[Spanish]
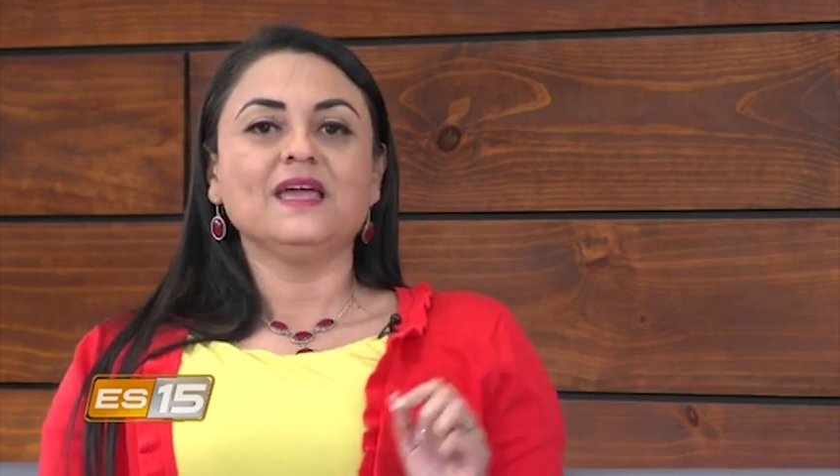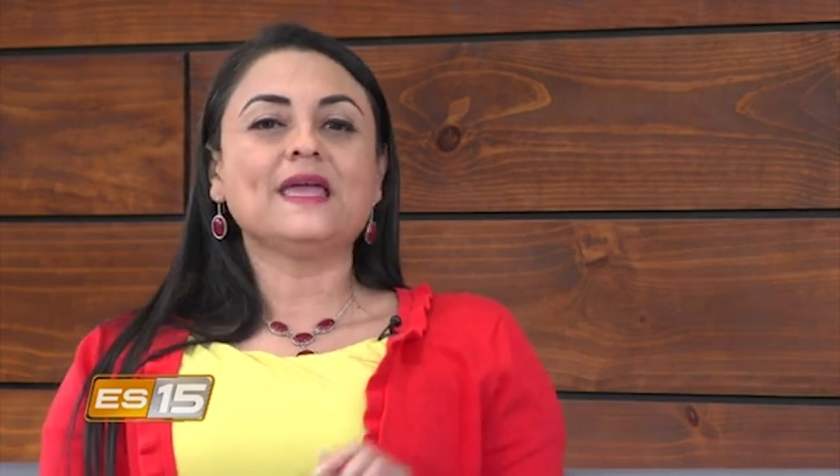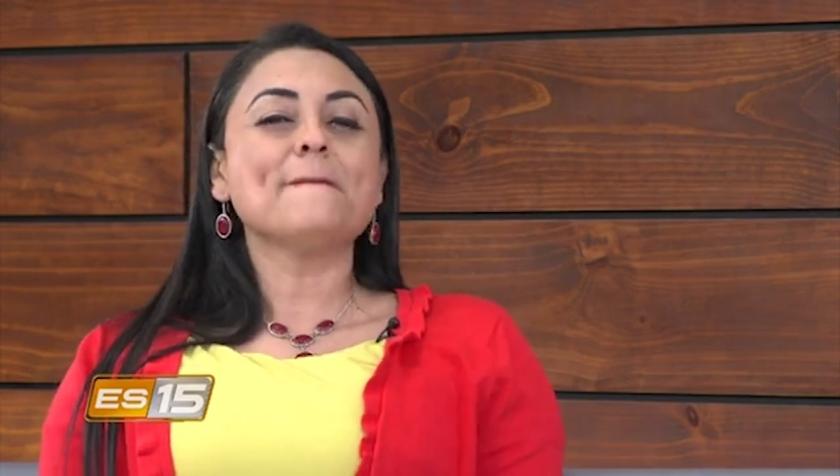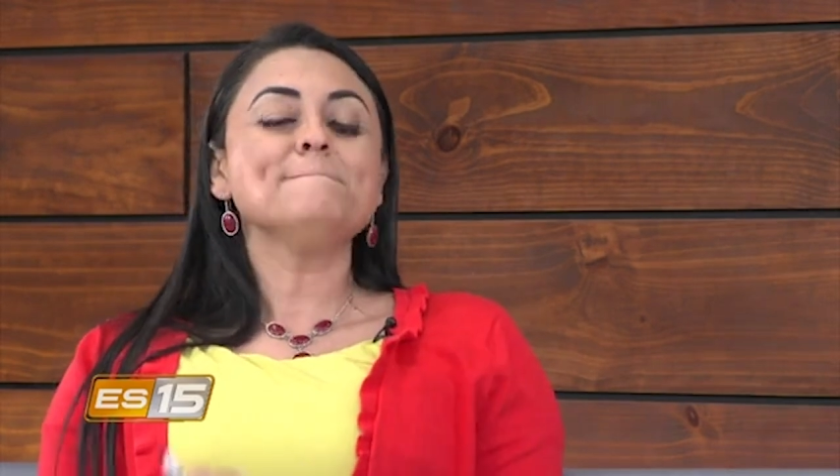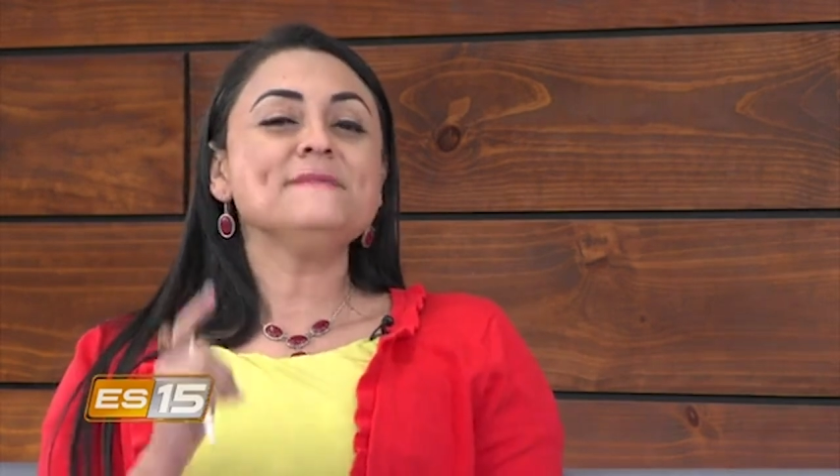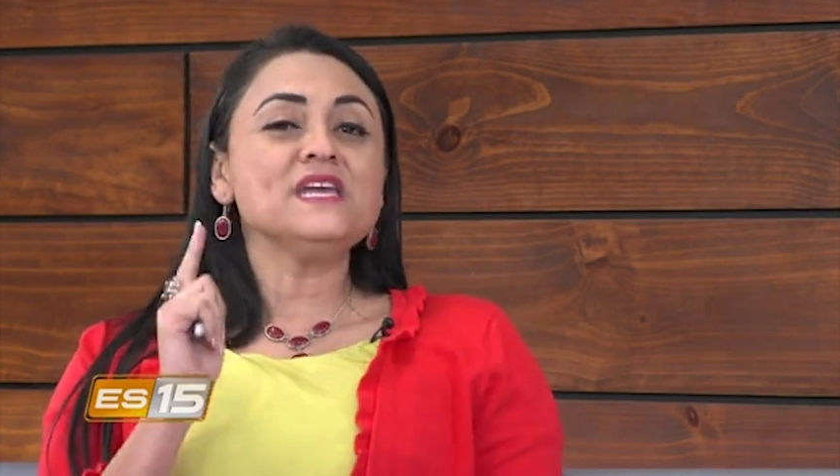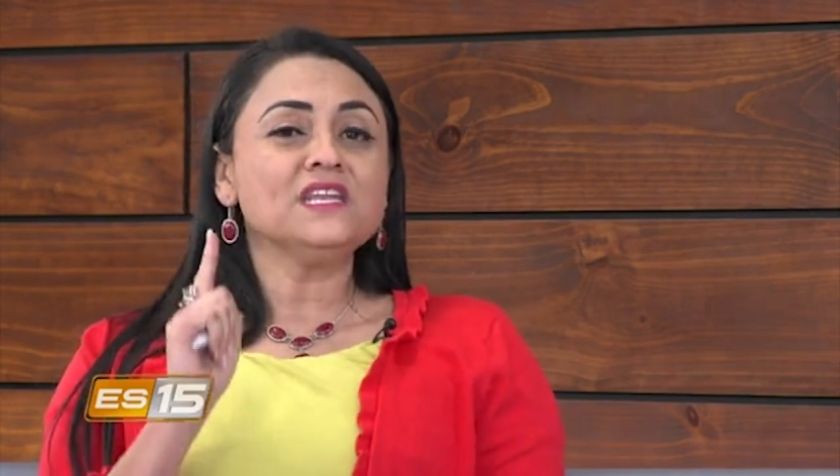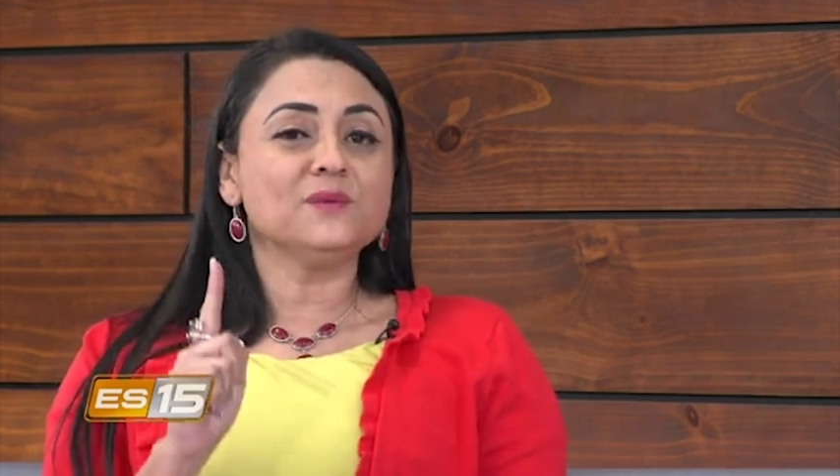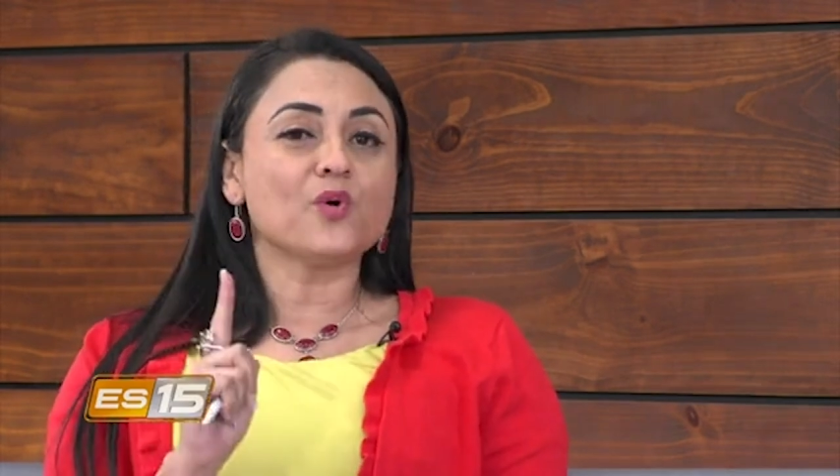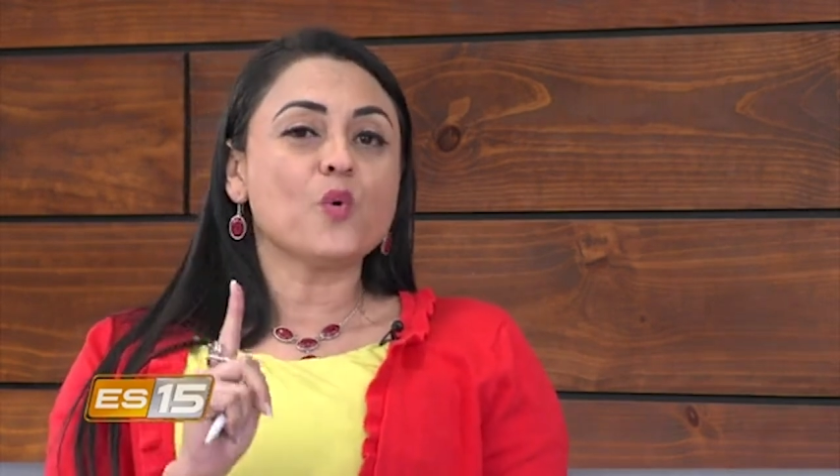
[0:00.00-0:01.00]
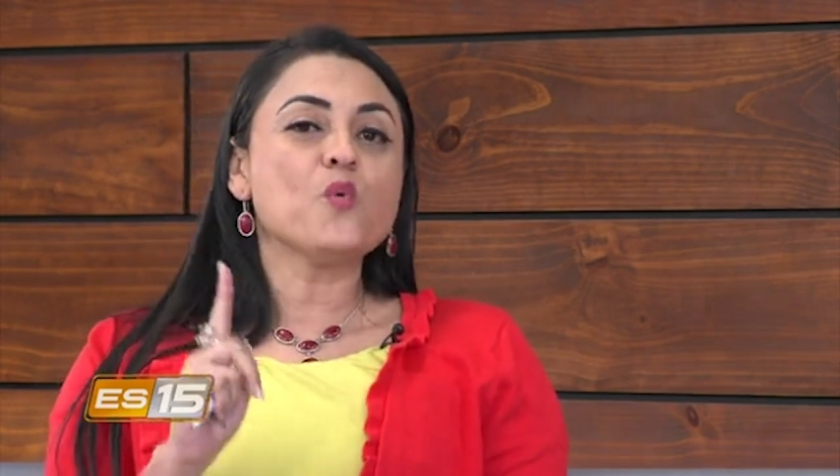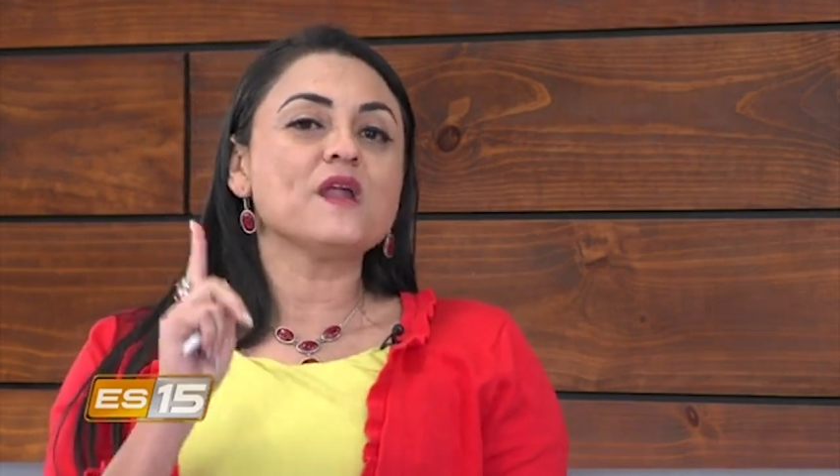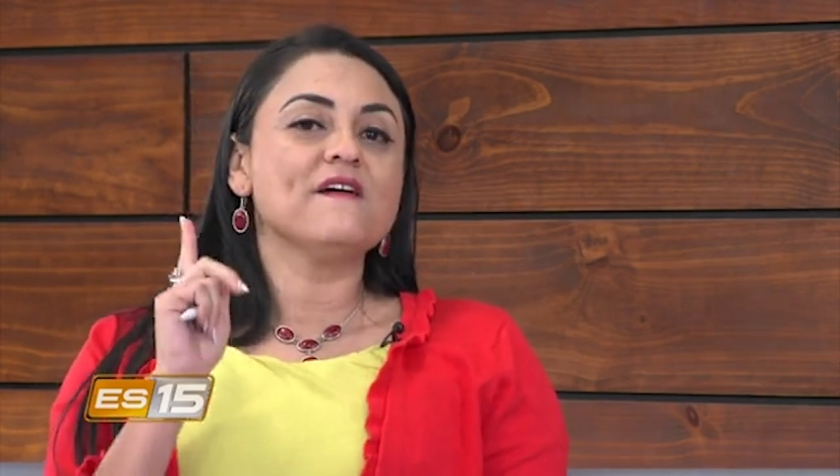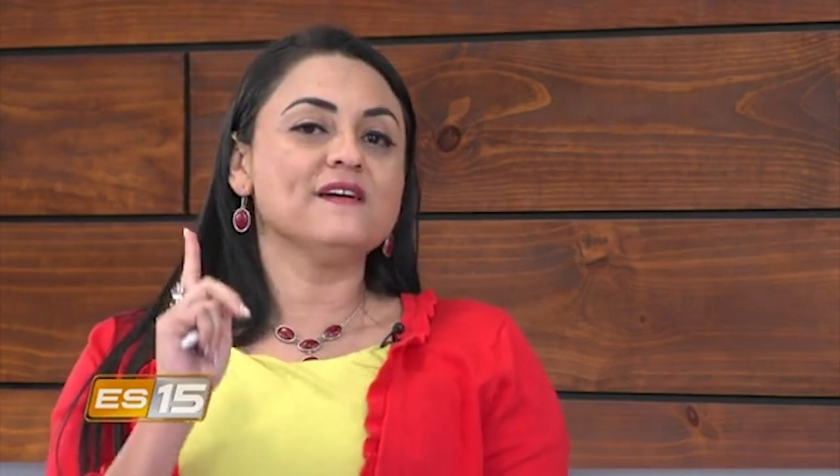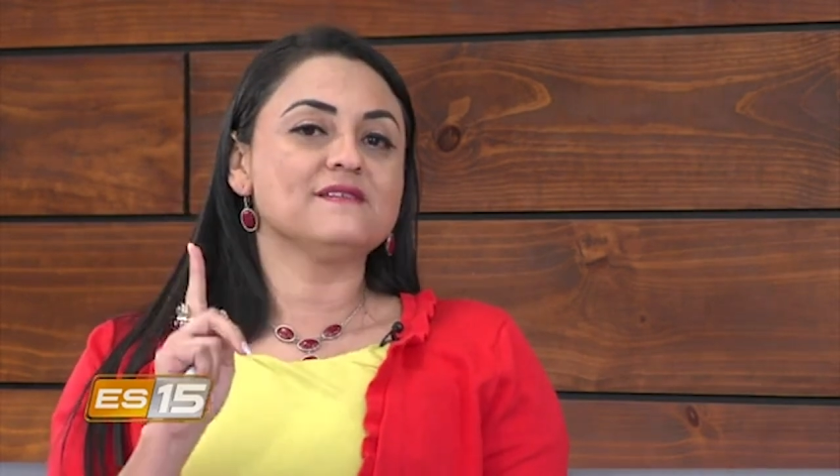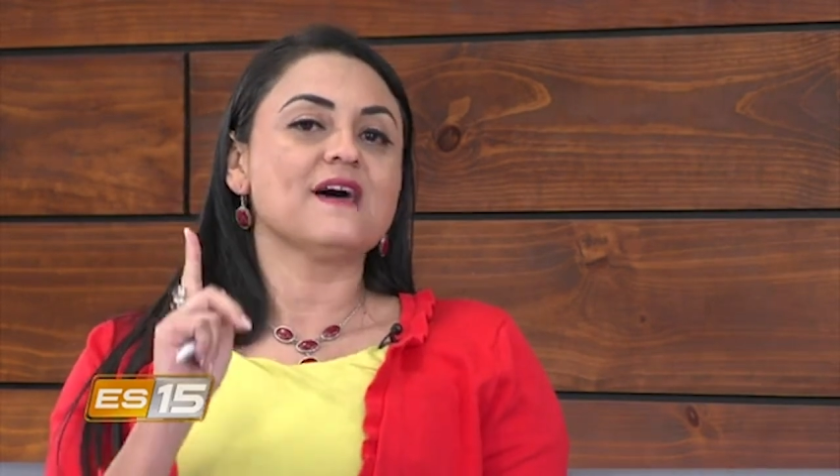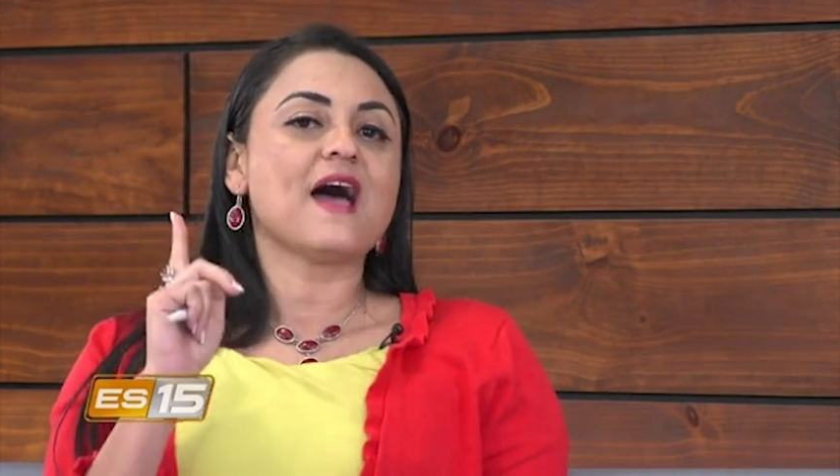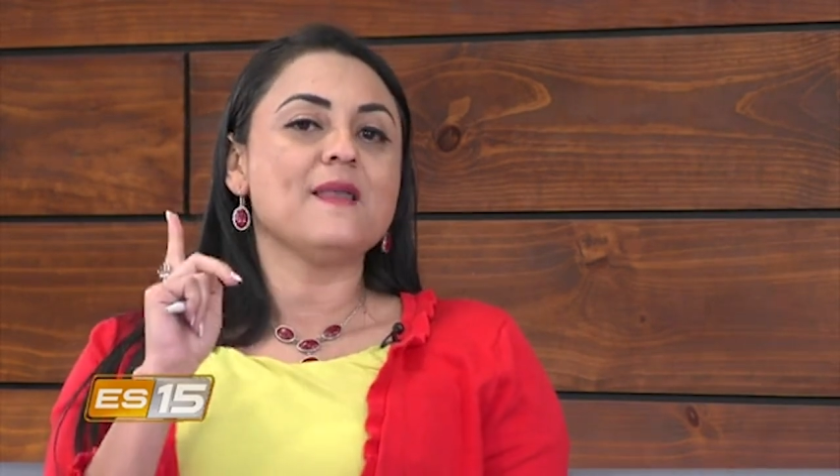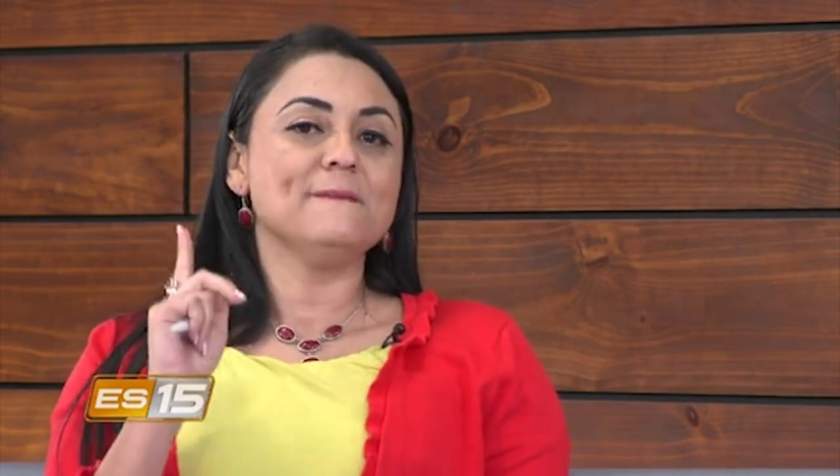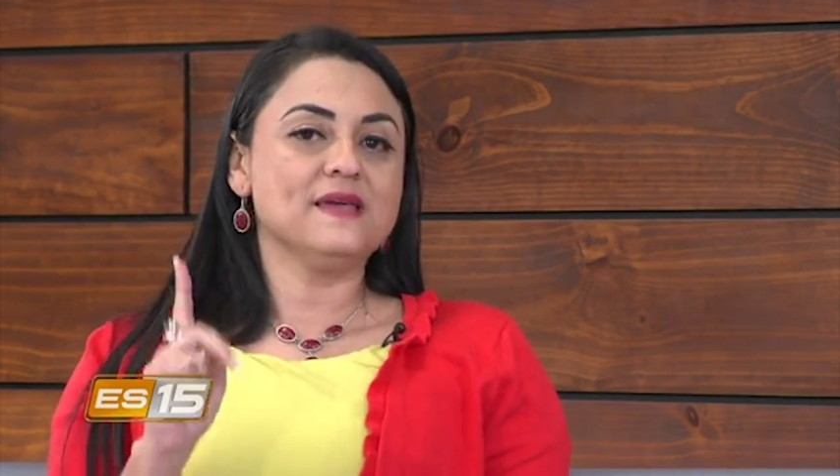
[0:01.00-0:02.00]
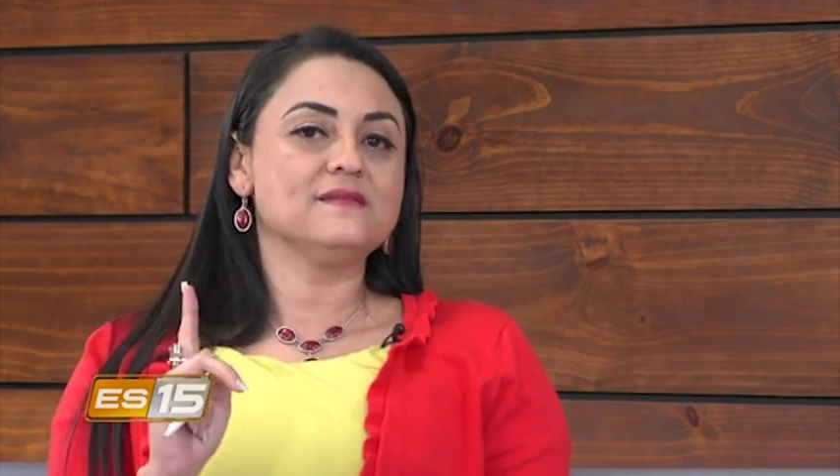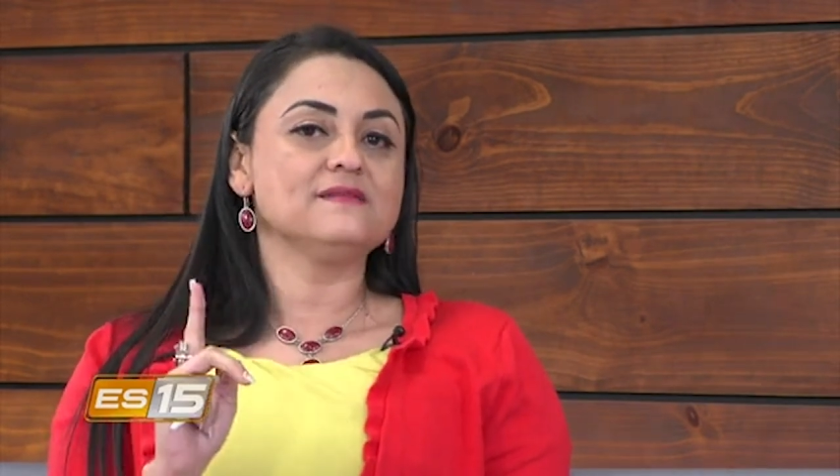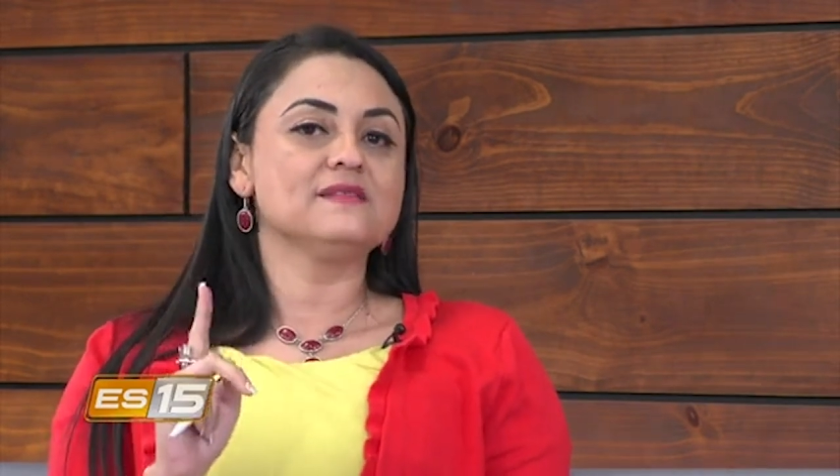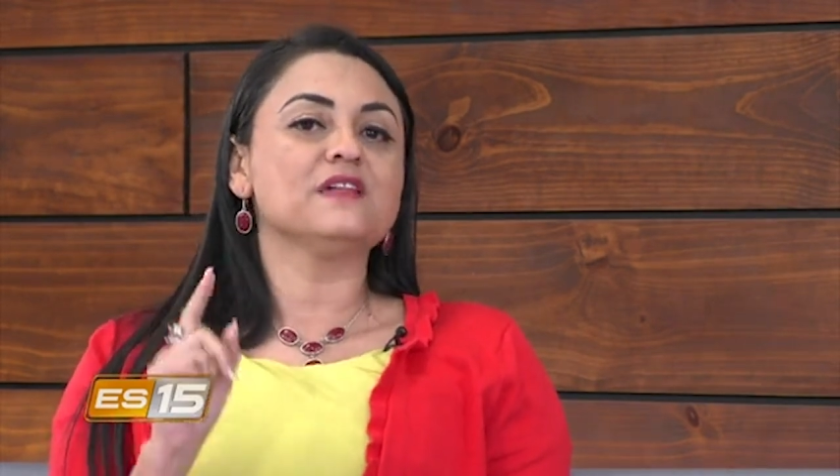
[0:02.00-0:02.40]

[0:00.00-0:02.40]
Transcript: que mínimo una vez al mes